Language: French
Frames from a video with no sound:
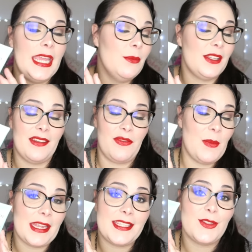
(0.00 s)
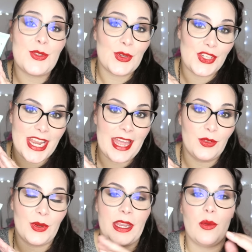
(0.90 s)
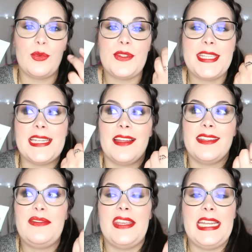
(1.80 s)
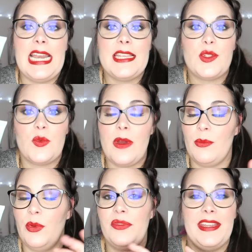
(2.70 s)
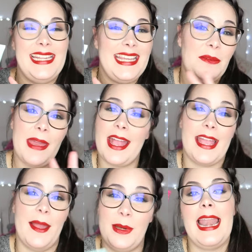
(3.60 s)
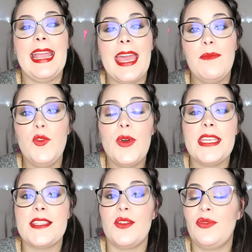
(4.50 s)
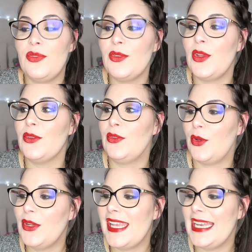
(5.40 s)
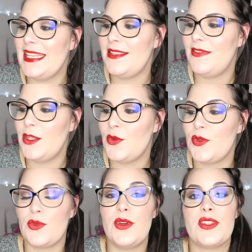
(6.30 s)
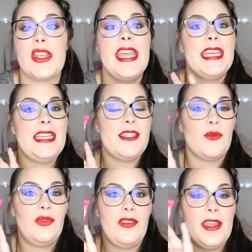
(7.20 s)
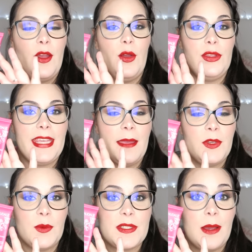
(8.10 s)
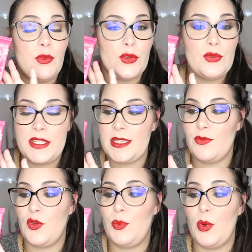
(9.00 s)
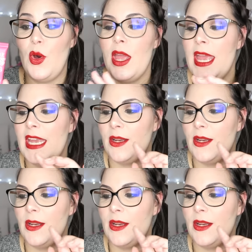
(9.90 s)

Et bah ça fait partie de ceux que j'ai adoré. En plus, il a un effet glaçon un peu, enfin il est hyper agréable. La crème nourrissante fondante Caudalie Binosource Source, ils ont fait euh, une gamme comme ça pour tout type de peau.